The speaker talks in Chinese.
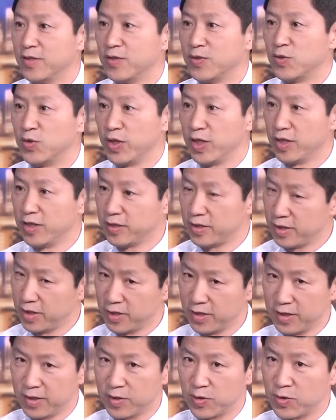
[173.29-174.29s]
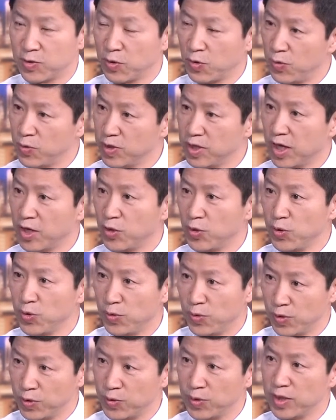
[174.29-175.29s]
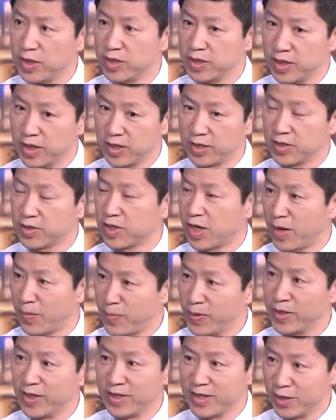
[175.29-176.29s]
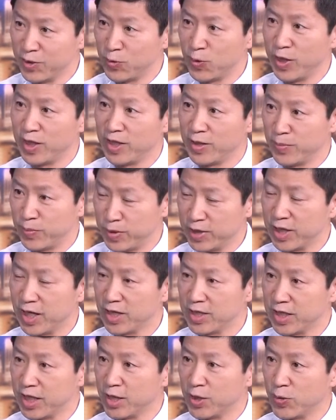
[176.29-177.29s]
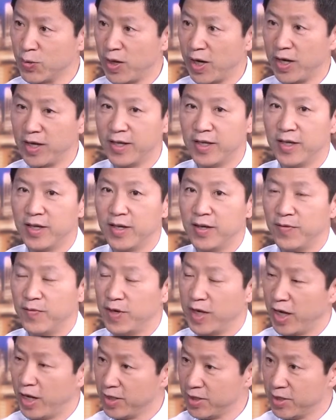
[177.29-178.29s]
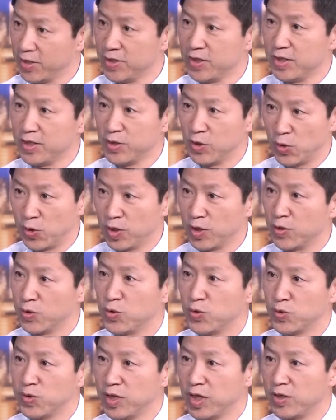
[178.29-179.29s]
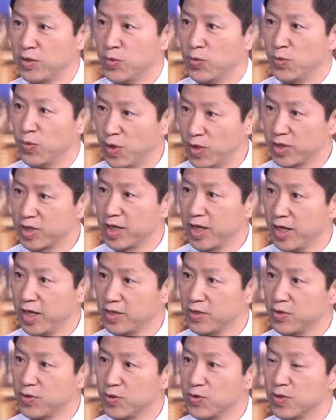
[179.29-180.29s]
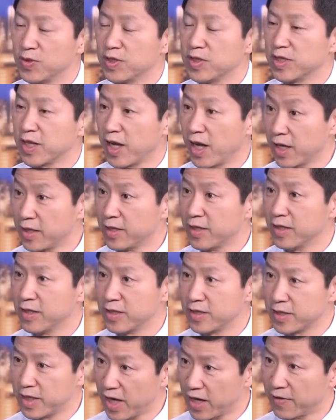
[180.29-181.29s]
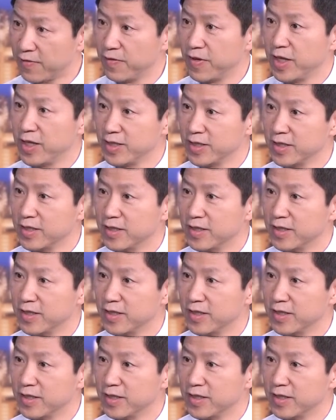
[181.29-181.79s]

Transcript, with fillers: 所以这个通胀率，我觉得这个 s t a r b o r k 的这个 rate 不下降的话，未来经济有可能出现一种 worst case，就是 s t a k 呃 s t a g f l a t i o